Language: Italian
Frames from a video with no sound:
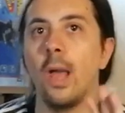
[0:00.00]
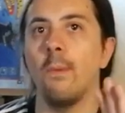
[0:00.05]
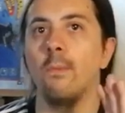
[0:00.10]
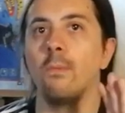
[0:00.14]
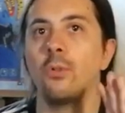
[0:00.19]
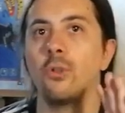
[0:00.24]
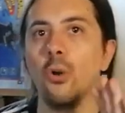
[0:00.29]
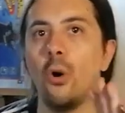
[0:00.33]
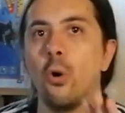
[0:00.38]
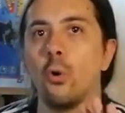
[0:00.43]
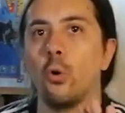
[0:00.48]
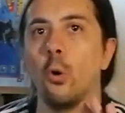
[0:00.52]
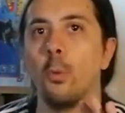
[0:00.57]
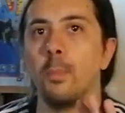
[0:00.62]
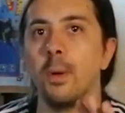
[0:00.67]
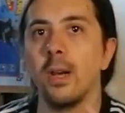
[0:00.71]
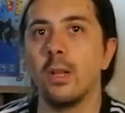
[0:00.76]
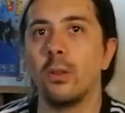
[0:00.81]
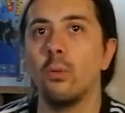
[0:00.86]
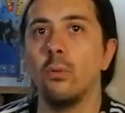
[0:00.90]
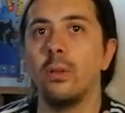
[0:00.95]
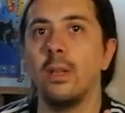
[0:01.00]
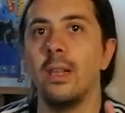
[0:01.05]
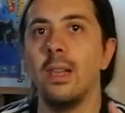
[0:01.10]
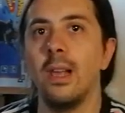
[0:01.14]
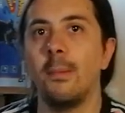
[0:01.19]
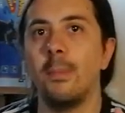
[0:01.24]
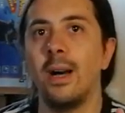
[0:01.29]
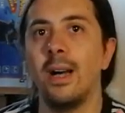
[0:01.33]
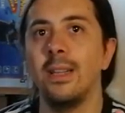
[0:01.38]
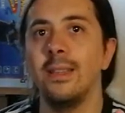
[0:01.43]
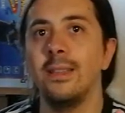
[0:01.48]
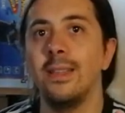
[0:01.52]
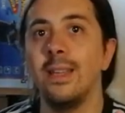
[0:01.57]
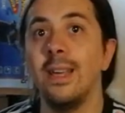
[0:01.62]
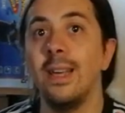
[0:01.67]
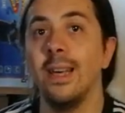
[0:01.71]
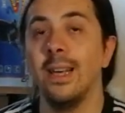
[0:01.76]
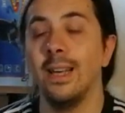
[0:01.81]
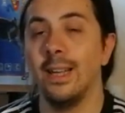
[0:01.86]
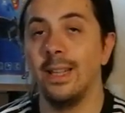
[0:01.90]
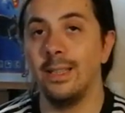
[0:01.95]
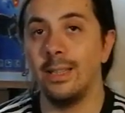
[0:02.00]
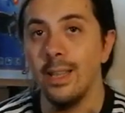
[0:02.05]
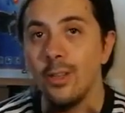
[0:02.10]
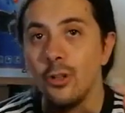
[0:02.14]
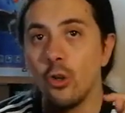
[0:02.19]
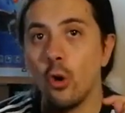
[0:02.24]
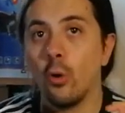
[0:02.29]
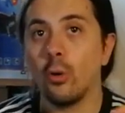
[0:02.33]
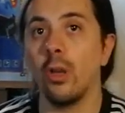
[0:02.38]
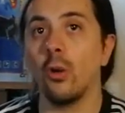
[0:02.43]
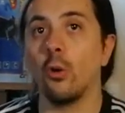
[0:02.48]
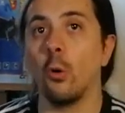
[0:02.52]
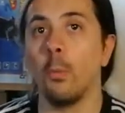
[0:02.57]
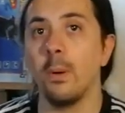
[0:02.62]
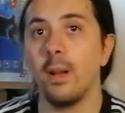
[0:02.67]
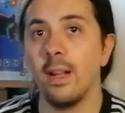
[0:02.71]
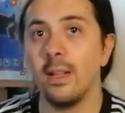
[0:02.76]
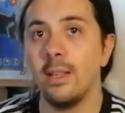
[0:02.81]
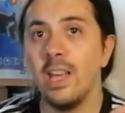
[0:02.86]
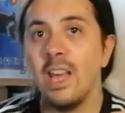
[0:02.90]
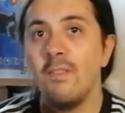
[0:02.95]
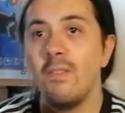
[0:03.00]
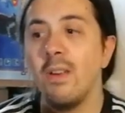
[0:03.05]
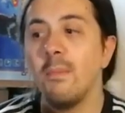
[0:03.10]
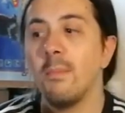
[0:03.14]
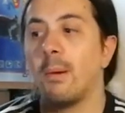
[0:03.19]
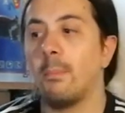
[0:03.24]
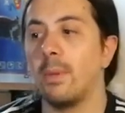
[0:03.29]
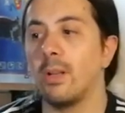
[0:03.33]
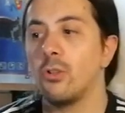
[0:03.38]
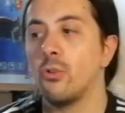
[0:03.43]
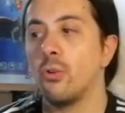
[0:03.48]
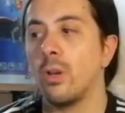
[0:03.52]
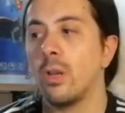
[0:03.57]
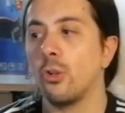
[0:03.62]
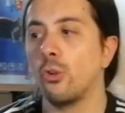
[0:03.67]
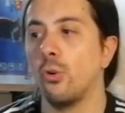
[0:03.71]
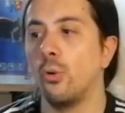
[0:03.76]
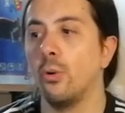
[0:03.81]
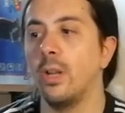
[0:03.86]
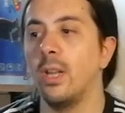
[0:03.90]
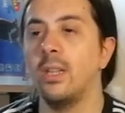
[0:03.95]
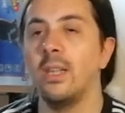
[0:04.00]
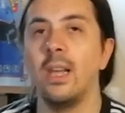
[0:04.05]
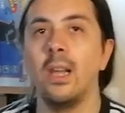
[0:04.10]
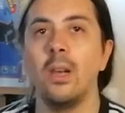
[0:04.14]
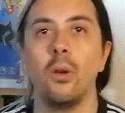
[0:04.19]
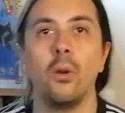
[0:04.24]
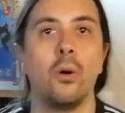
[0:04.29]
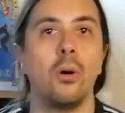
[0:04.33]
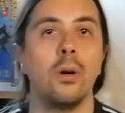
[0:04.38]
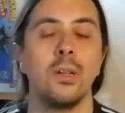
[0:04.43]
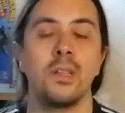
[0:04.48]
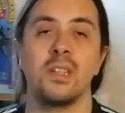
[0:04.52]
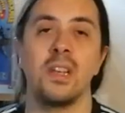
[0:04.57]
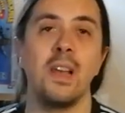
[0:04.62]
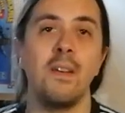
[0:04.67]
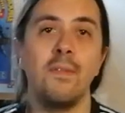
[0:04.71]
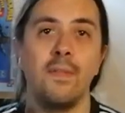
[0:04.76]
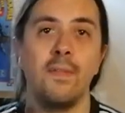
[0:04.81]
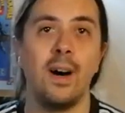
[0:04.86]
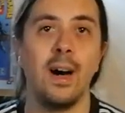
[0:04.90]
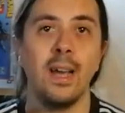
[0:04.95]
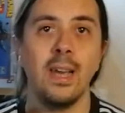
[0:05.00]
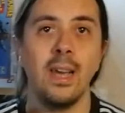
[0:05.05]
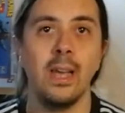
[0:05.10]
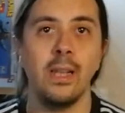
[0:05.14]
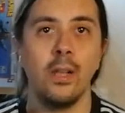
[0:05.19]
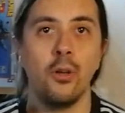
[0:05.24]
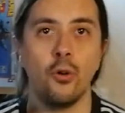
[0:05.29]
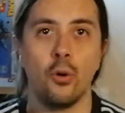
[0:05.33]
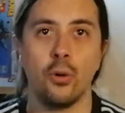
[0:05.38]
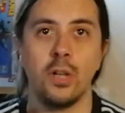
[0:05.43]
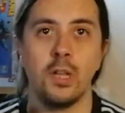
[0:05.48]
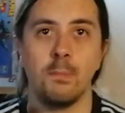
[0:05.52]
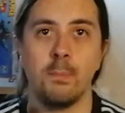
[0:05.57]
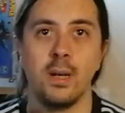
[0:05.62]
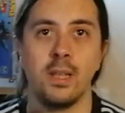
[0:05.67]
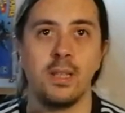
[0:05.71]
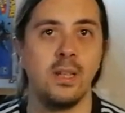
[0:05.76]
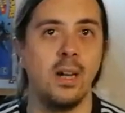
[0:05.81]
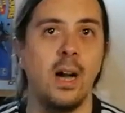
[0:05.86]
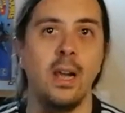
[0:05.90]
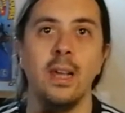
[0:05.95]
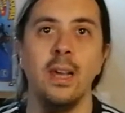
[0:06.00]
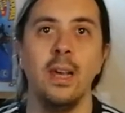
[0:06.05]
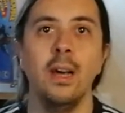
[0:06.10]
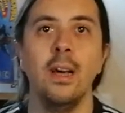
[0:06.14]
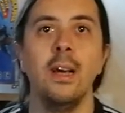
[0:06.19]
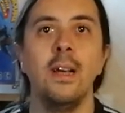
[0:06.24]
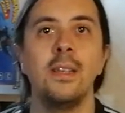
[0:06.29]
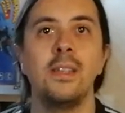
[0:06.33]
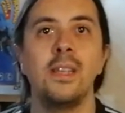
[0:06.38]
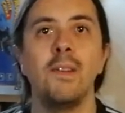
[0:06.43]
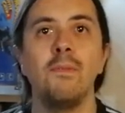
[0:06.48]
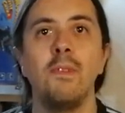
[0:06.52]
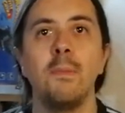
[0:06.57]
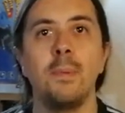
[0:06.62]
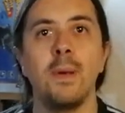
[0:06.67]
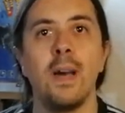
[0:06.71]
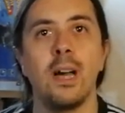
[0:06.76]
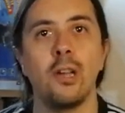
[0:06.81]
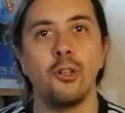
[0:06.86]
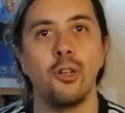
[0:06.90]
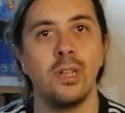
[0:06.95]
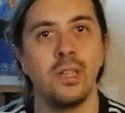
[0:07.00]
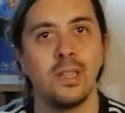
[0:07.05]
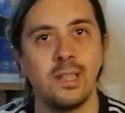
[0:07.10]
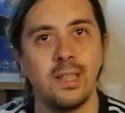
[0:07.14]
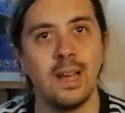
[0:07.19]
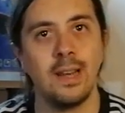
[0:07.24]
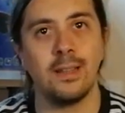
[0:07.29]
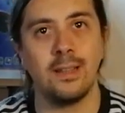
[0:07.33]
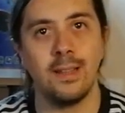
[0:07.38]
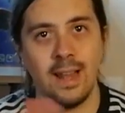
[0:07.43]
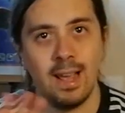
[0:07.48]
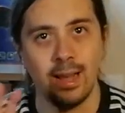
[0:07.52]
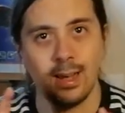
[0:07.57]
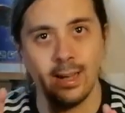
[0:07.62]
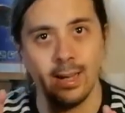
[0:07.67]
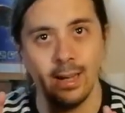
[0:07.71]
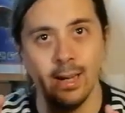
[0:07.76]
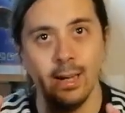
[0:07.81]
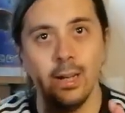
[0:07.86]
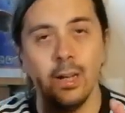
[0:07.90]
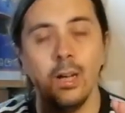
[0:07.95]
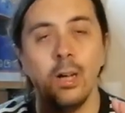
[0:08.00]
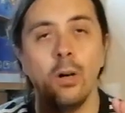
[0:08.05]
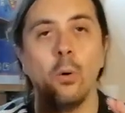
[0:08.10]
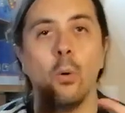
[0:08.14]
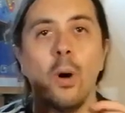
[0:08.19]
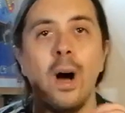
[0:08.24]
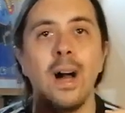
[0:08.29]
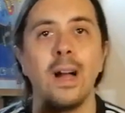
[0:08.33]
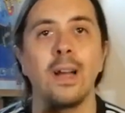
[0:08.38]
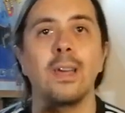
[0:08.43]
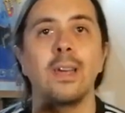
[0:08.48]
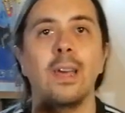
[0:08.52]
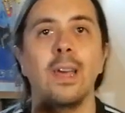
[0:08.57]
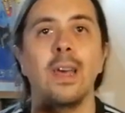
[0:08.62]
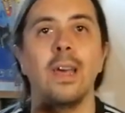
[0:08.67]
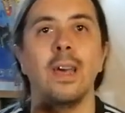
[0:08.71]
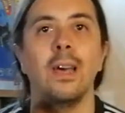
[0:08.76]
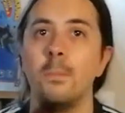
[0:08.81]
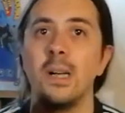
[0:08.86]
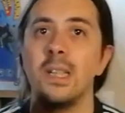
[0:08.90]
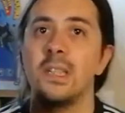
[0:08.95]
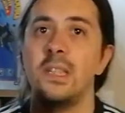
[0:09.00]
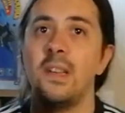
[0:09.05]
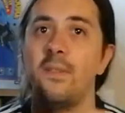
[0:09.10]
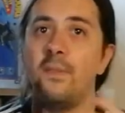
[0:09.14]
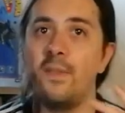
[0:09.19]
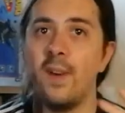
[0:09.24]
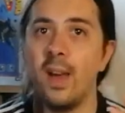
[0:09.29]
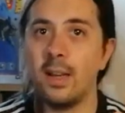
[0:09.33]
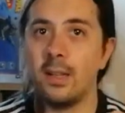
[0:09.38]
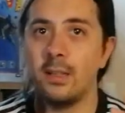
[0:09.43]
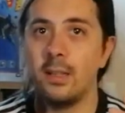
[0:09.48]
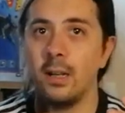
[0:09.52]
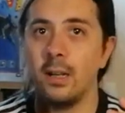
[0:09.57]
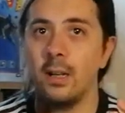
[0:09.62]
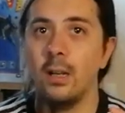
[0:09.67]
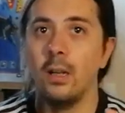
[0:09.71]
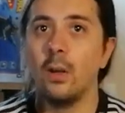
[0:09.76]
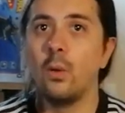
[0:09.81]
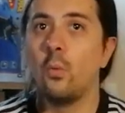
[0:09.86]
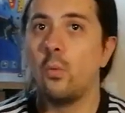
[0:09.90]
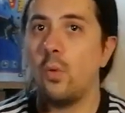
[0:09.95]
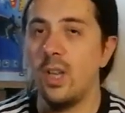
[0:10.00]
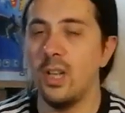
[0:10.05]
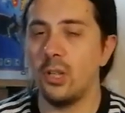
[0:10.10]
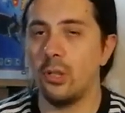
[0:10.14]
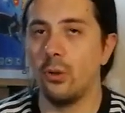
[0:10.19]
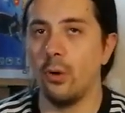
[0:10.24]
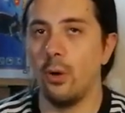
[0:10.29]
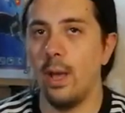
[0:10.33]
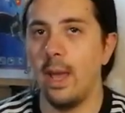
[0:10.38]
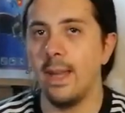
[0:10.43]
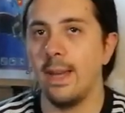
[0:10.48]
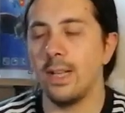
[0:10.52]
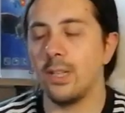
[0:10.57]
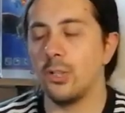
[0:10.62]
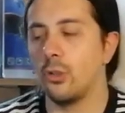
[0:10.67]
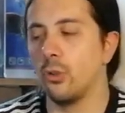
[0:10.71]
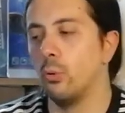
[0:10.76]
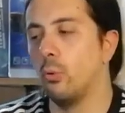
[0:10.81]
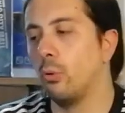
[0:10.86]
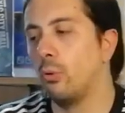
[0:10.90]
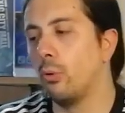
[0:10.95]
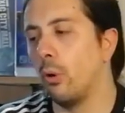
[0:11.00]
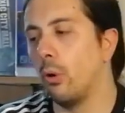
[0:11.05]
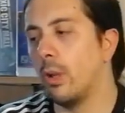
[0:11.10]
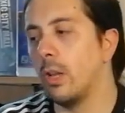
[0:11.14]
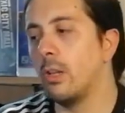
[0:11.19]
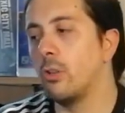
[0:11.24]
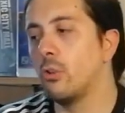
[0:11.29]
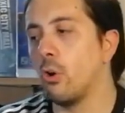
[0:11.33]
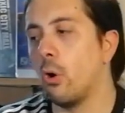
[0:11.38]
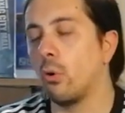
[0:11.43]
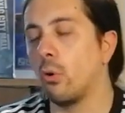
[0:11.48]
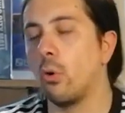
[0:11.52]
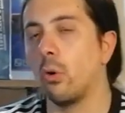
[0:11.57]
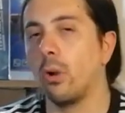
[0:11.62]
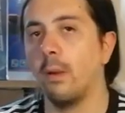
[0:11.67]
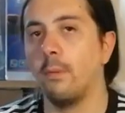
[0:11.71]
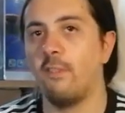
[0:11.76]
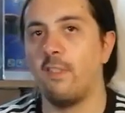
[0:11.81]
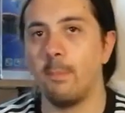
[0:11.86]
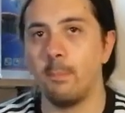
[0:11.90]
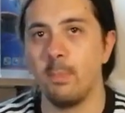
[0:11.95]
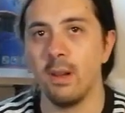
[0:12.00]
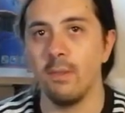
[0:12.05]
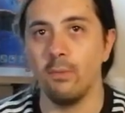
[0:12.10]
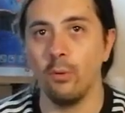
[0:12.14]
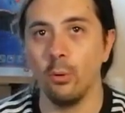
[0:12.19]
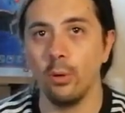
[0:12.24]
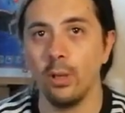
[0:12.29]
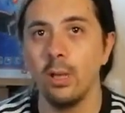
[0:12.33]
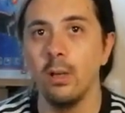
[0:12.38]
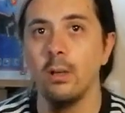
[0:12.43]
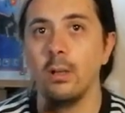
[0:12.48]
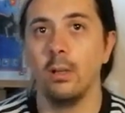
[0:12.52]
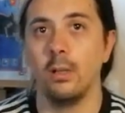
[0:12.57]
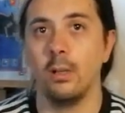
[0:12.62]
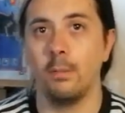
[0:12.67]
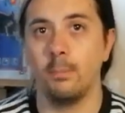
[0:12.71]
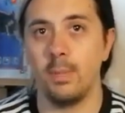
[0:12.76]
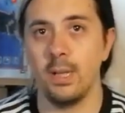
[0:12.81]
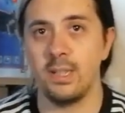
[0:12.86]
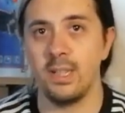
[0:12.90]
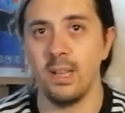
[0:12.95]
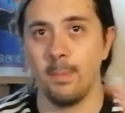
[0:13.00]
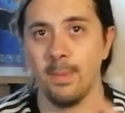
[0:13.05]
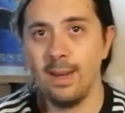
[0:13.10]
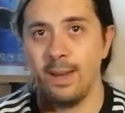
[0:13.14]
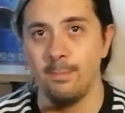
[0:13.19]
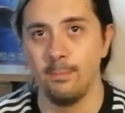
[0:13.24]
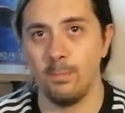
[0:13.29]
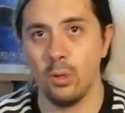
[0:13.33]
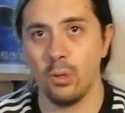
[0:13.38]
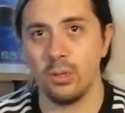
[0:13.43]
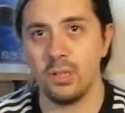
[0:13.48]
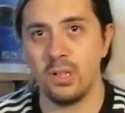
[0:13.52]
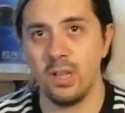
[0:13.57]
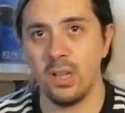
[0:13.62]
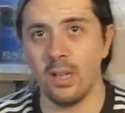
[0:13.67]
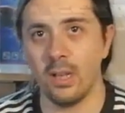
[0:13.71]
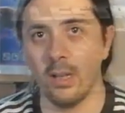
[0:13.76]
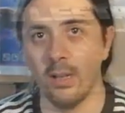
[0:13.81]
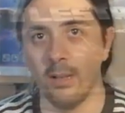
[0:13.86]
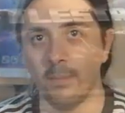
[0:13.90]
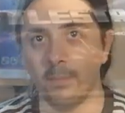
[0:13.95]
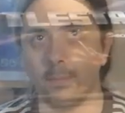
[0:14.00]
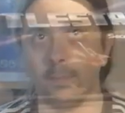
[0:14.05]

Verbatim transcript: è un gioco per tutti gli amanti dei giochi cooperativi, ma a maggior ragione dello sci-fi e dei giochi spaziali. Se vi piace Star Trek o anche Mass Effect, questo è in assoluto il gioco che fa per voi. Passiamo all'unboxing.